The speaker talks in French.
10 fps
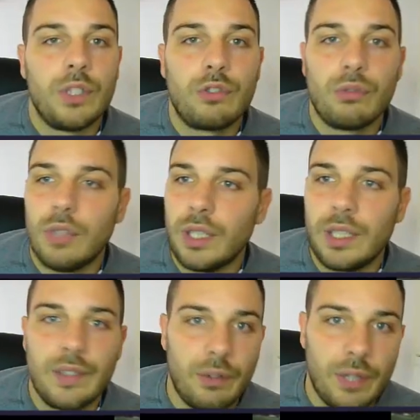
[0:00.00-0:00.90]
Comme
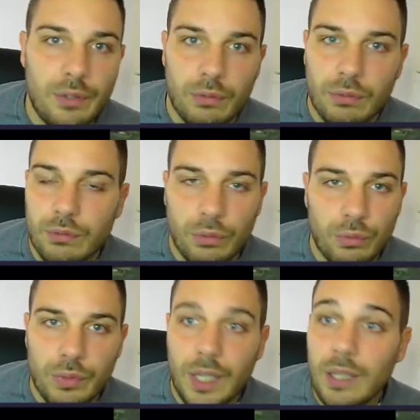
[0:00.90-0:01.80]
Légion avec les
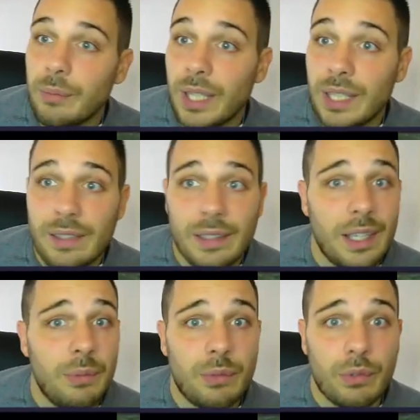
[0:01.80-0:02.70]
invasions, de tout ça, et bah
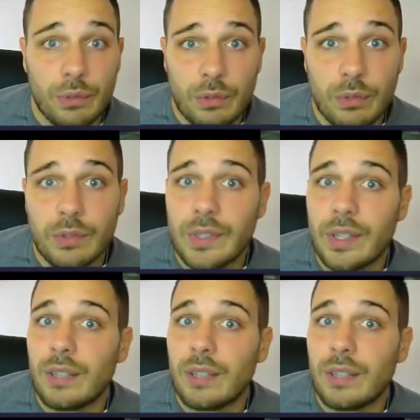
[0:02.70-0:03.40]
là ça sera la même chose.